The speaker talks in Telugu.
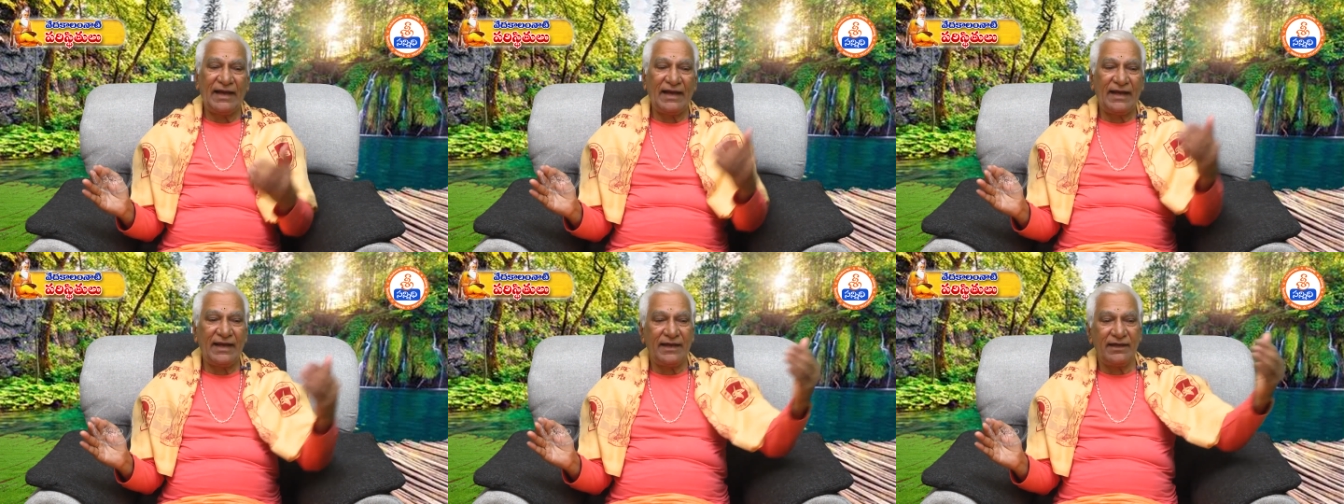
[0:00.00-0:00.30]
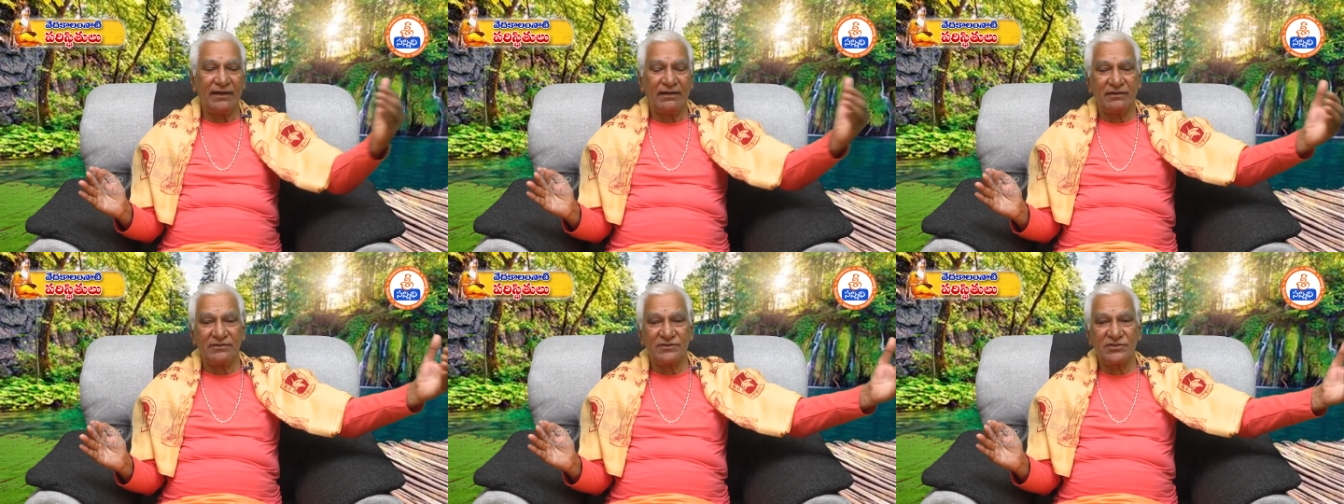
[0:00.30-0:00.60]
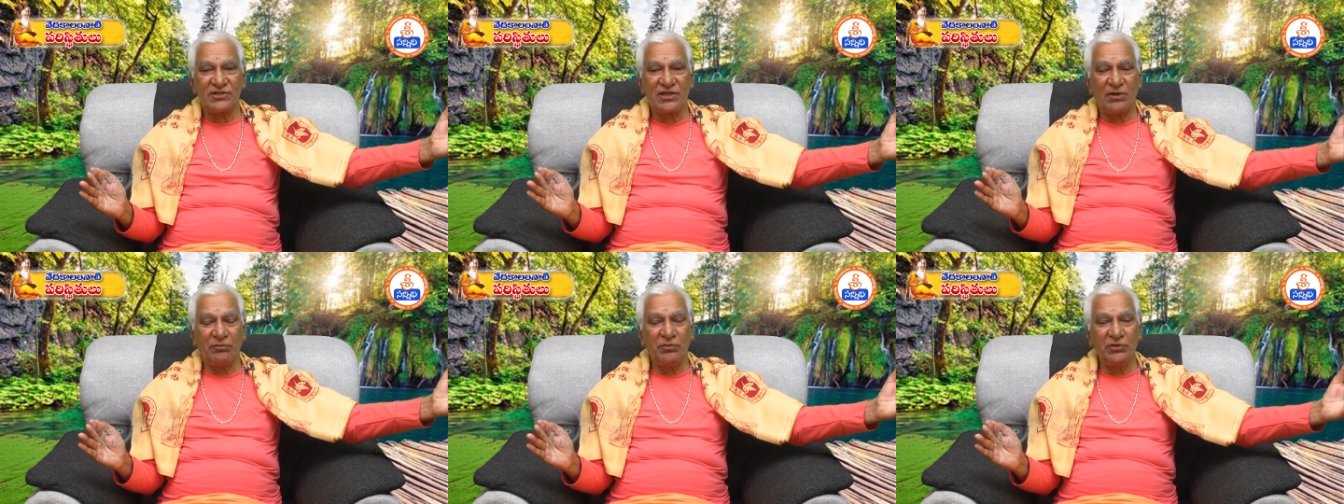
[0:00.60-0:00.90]
ఆ
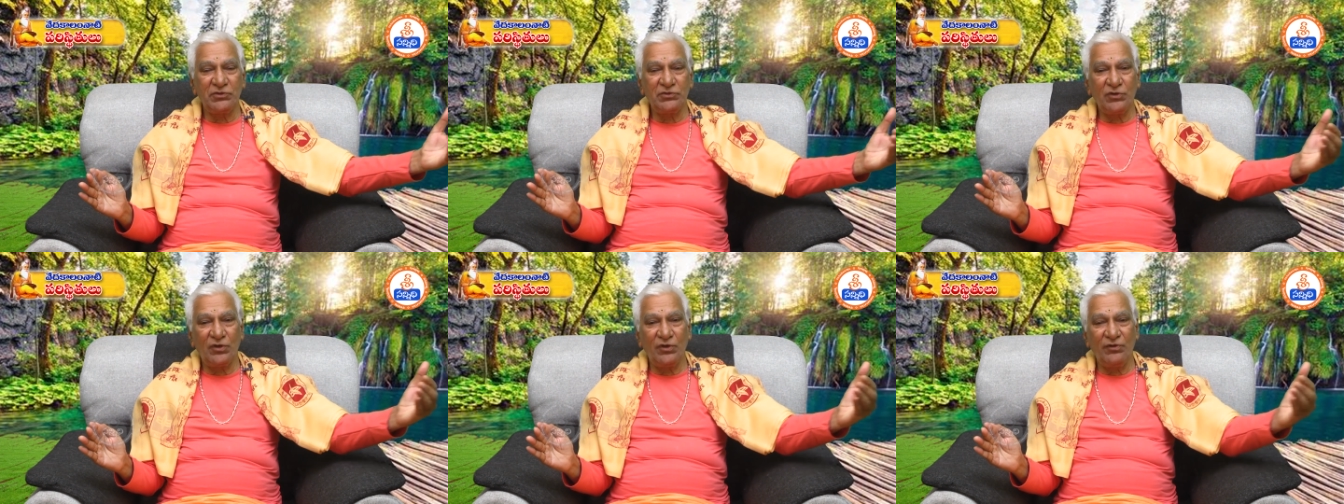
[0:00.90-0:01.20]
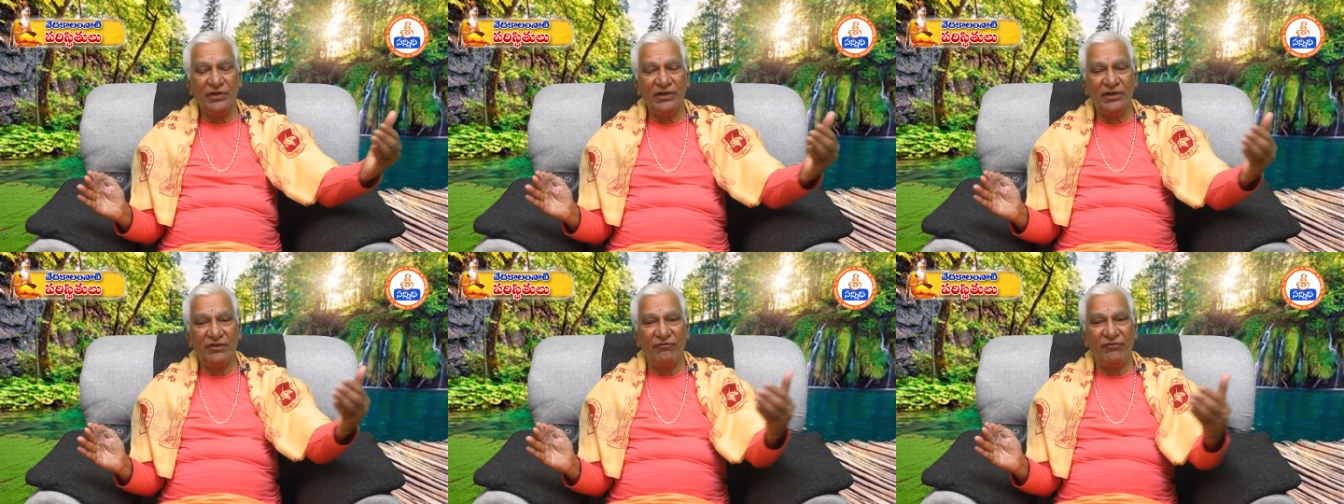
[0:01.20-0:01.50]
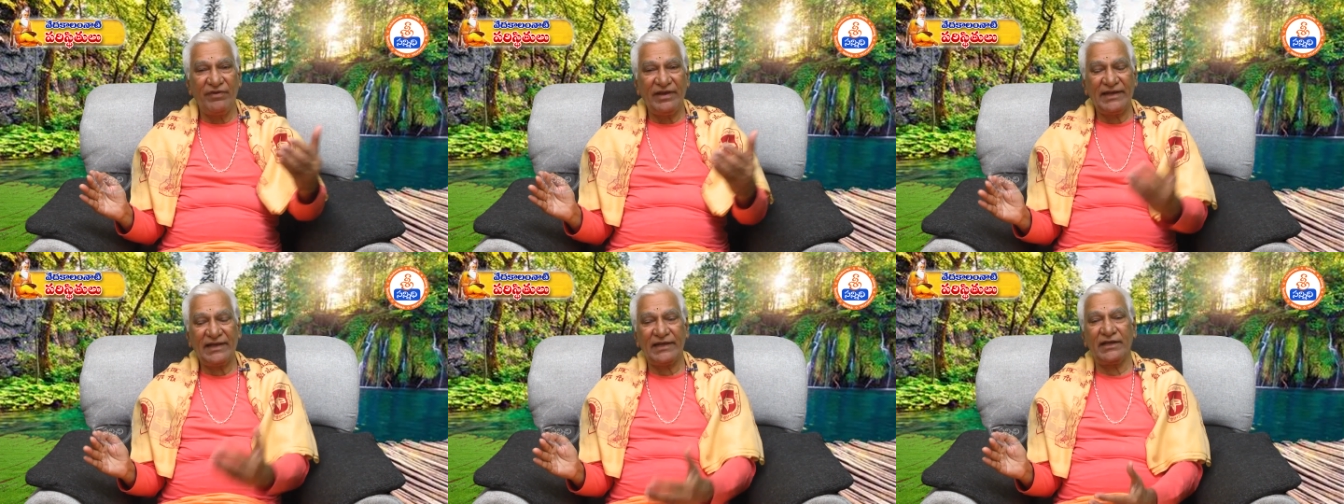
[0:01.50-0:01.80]
సముద్ర నీరు
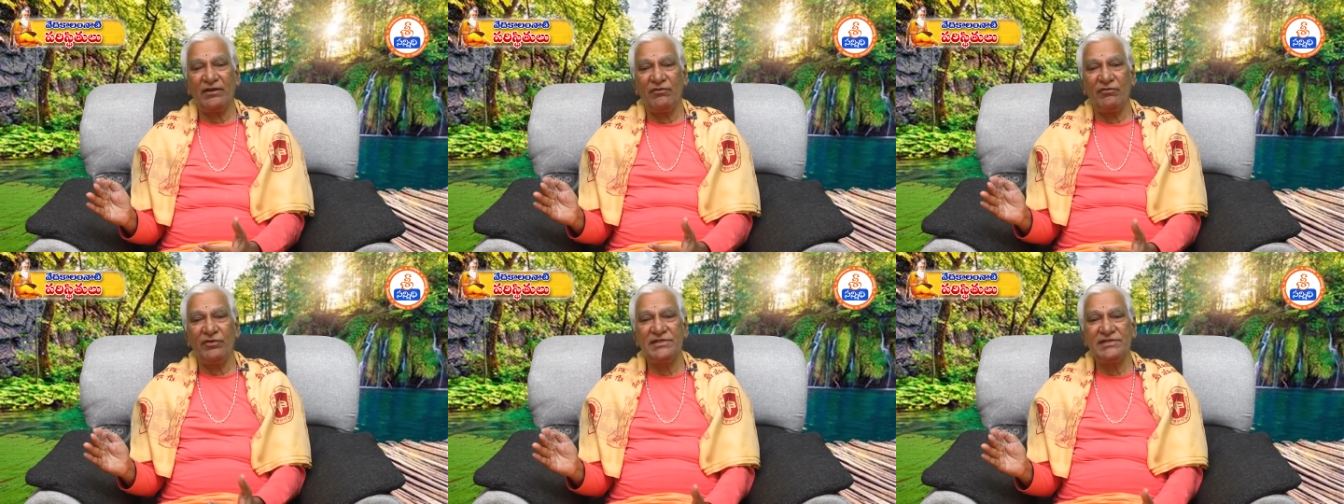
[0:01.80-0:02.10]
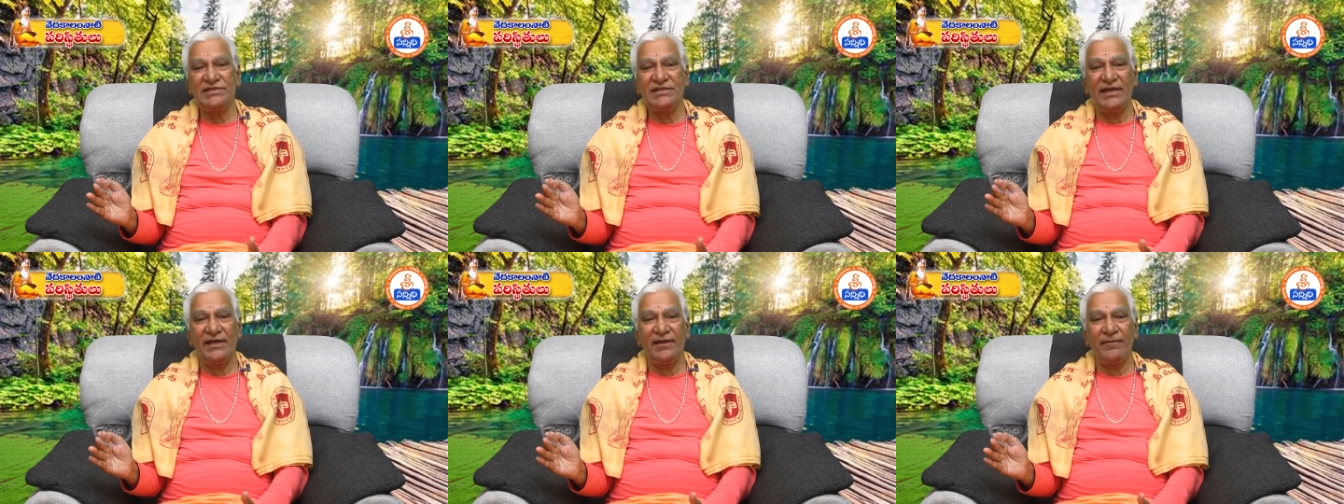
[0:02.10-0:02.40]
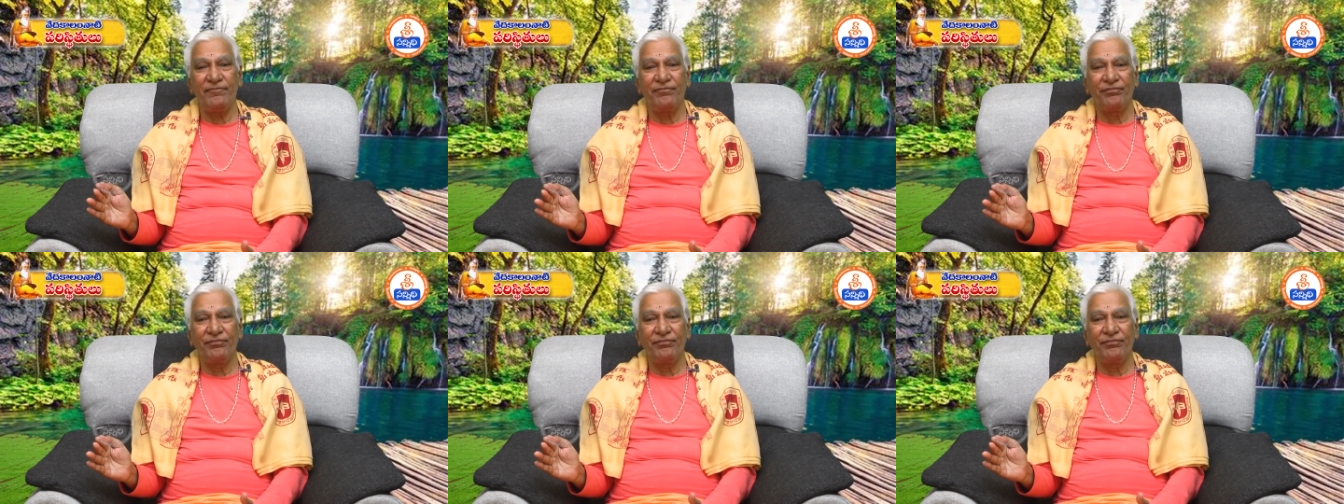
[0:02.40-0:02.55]
వెనక్కి వచ్చి